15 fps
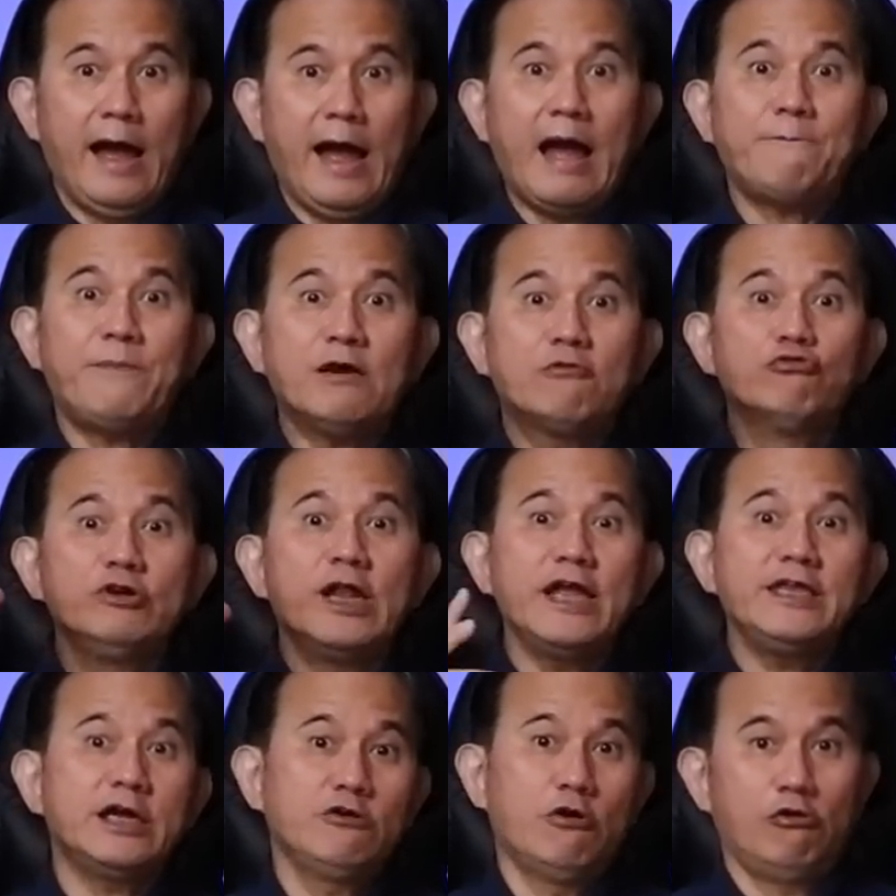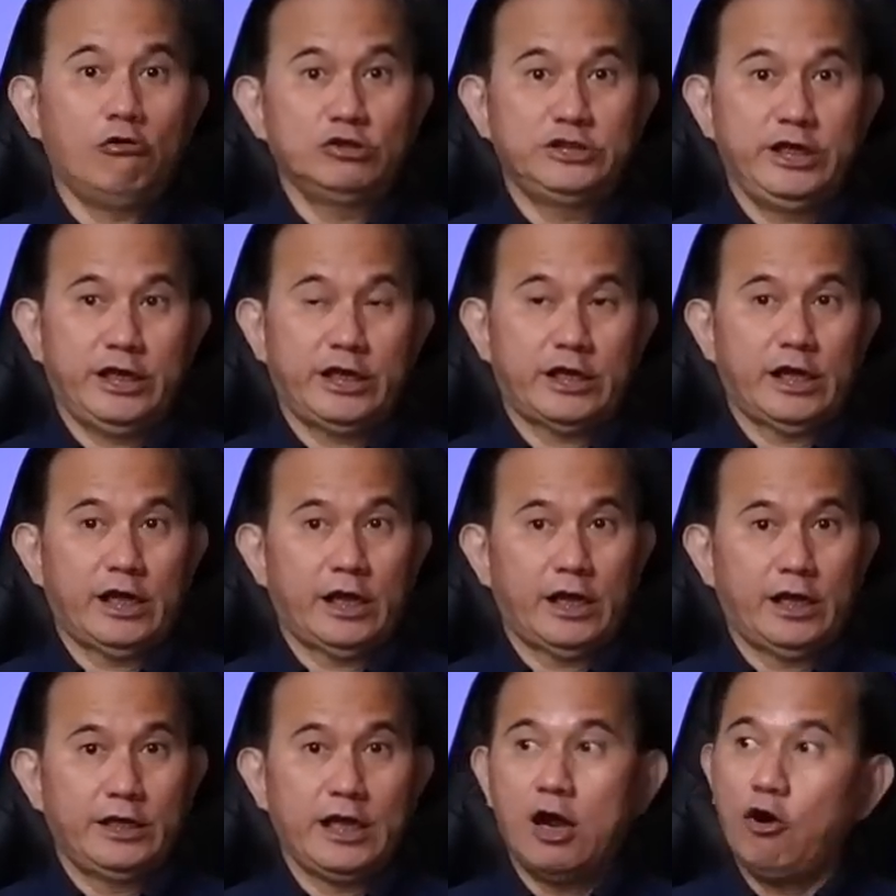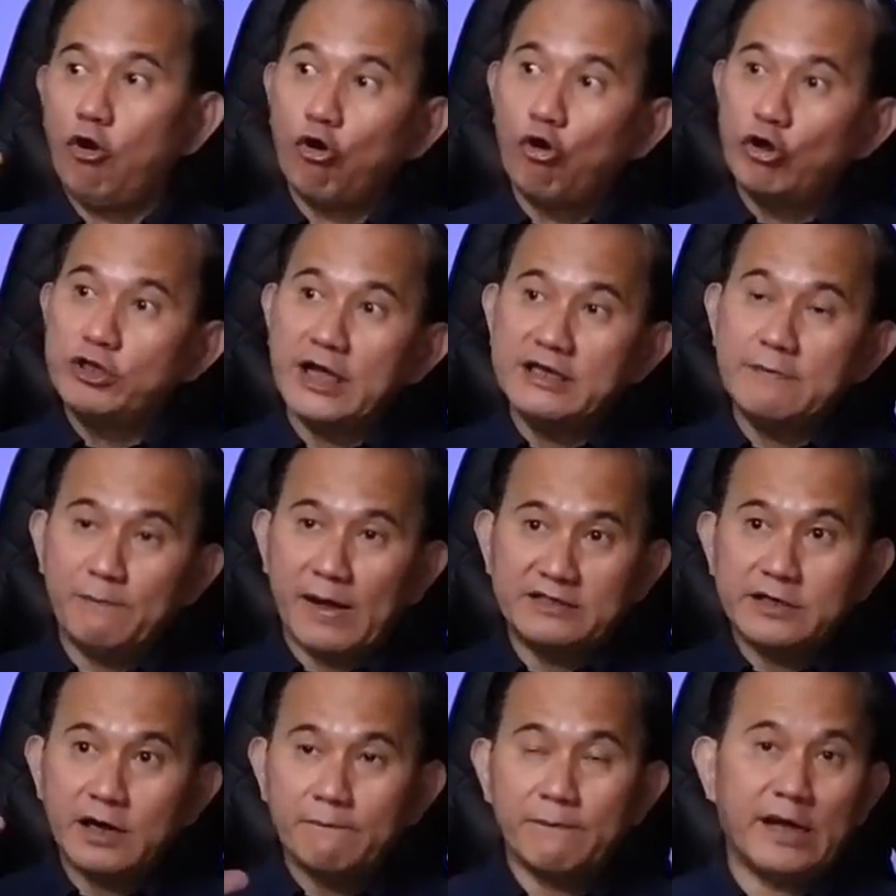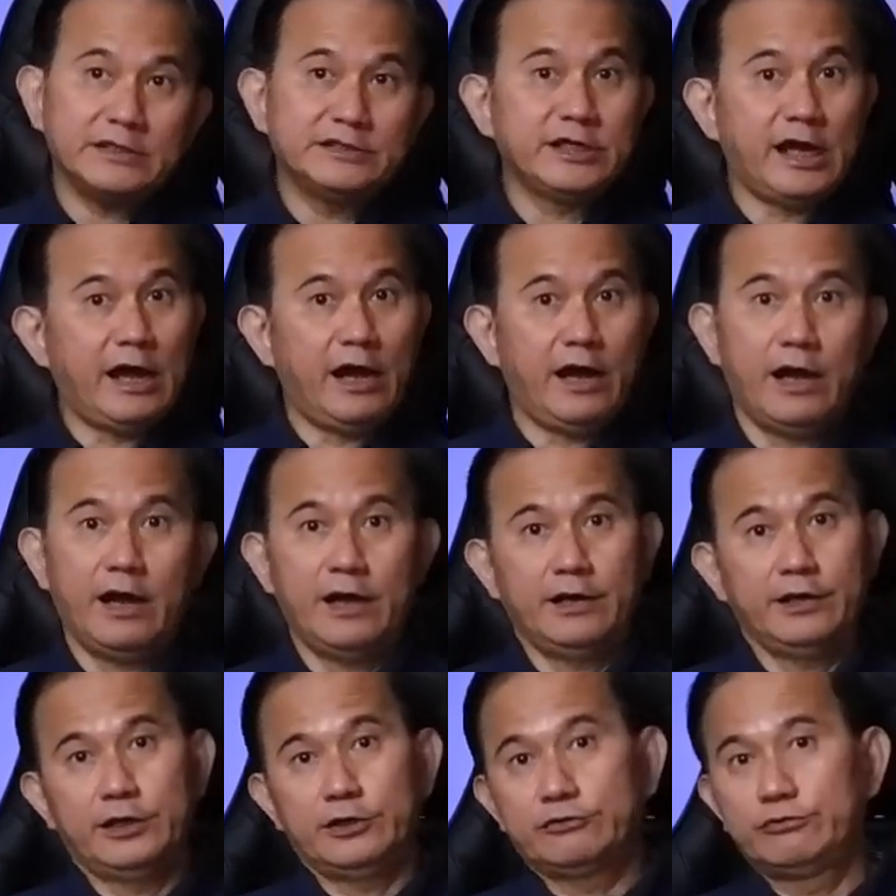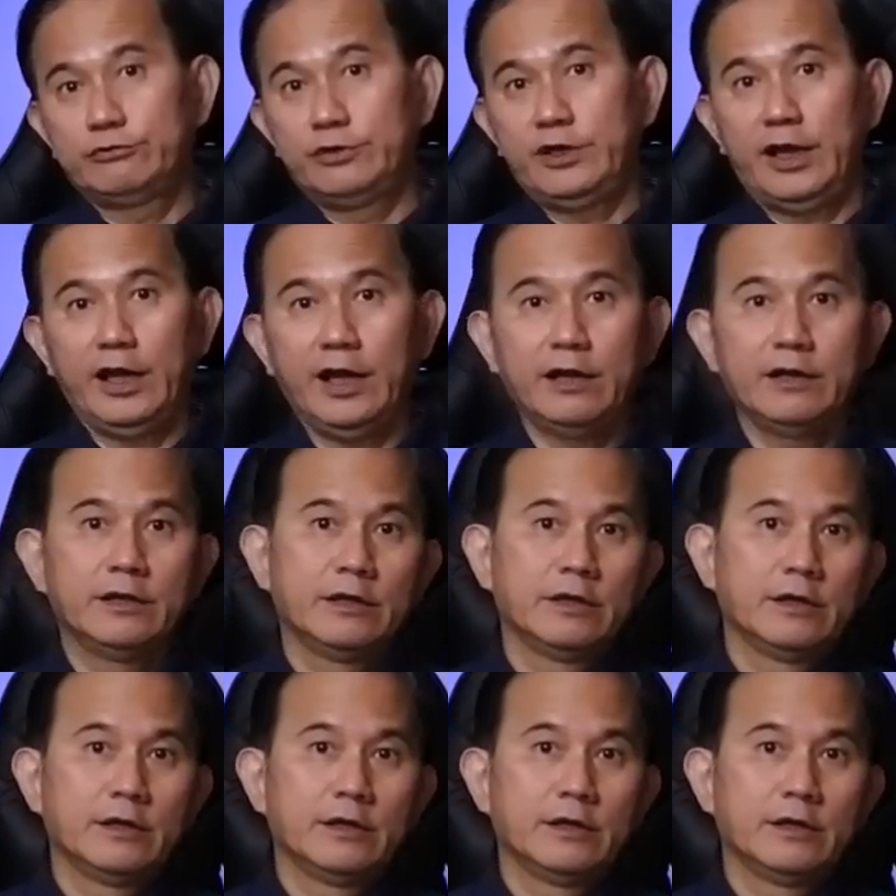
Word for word: Lah, apa gunanya dong OJK yang logonya dipajang-pajang gitu ya?